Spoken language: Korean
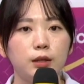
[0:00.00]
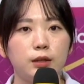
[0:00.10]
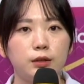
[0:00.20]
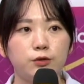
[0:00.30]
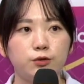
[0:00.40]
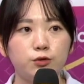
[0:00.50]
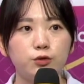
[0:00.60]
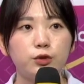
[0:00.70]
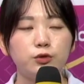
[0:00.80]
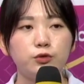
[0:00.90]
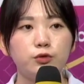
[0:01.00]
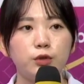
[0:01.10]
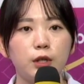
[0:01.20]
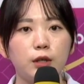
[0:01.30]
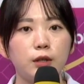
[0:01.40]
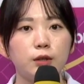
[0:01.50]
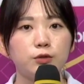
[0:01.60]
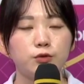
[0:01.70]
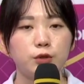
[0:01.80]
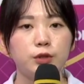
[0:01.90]
중국 선수랑
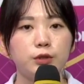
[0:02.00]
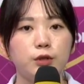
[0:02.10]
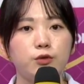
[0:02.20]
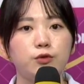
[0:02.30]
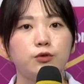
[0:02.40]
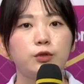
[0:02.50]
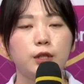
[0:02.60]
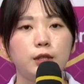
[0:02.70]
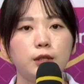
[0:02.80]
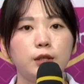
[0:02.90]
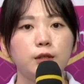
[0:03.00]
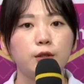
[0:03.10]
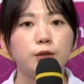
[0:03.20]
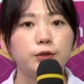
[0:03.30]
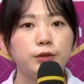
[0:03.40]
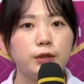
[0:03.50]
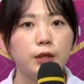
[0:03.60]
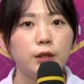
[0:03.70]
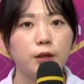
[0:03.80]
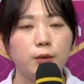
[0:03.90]
준결승에서 두는데 네, 일단은
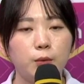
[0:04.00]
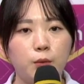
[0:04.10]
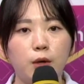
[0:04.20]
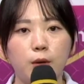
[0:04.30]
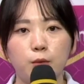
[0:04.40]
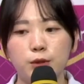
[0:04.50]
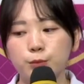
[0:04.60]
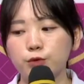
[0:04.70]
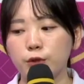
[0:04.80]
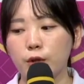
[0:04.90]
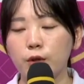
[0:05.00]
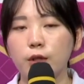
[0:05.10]
결승에 꼭 가고 싶고요.